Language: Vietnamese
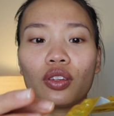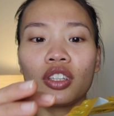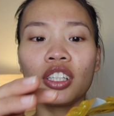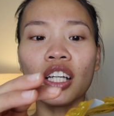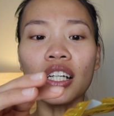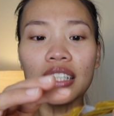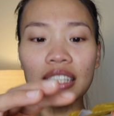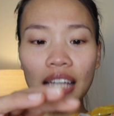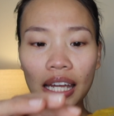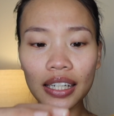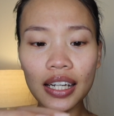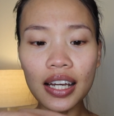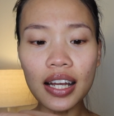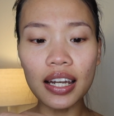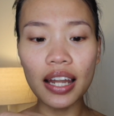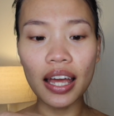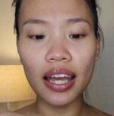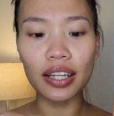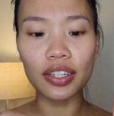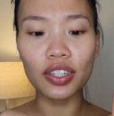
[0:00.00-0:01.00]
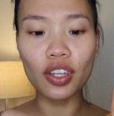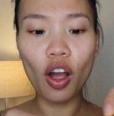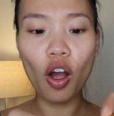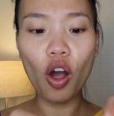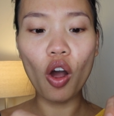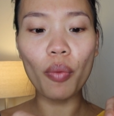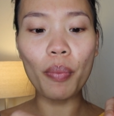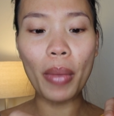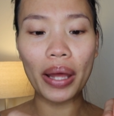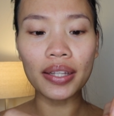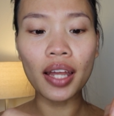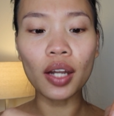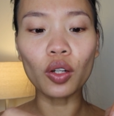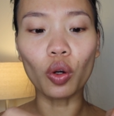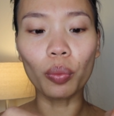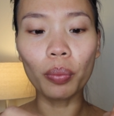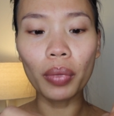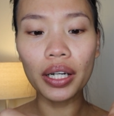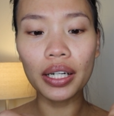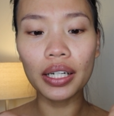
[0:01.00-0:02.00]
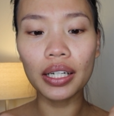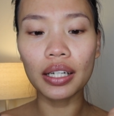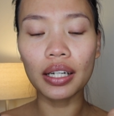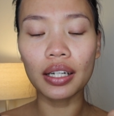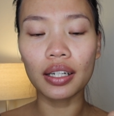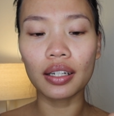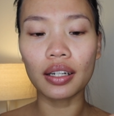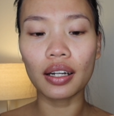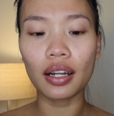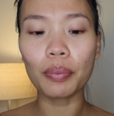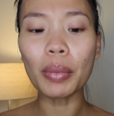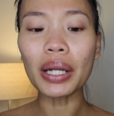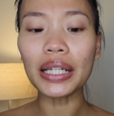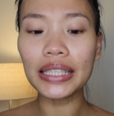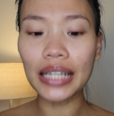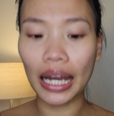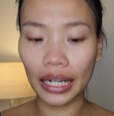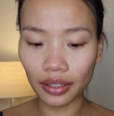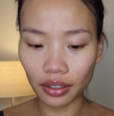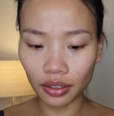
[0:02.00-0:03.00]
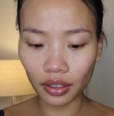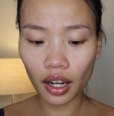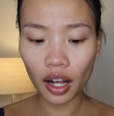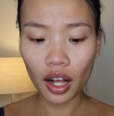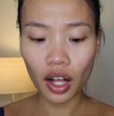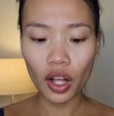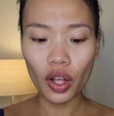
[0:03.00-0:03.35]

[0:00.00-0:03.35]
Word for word: chắc chắn là do bản thân của mình bất cẩn nữa